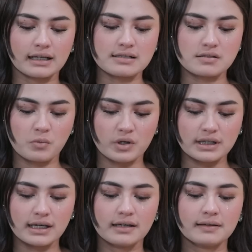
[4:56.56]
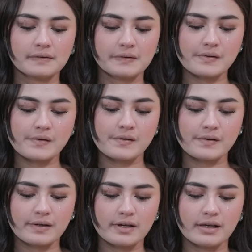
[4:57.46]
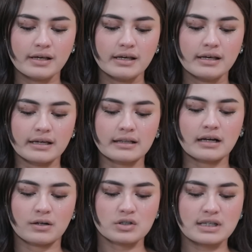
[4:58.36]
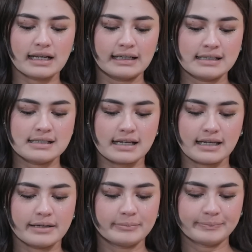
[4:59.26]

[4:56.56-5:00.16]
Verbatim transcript: ingat semuanya ingat kalau Selim istrinya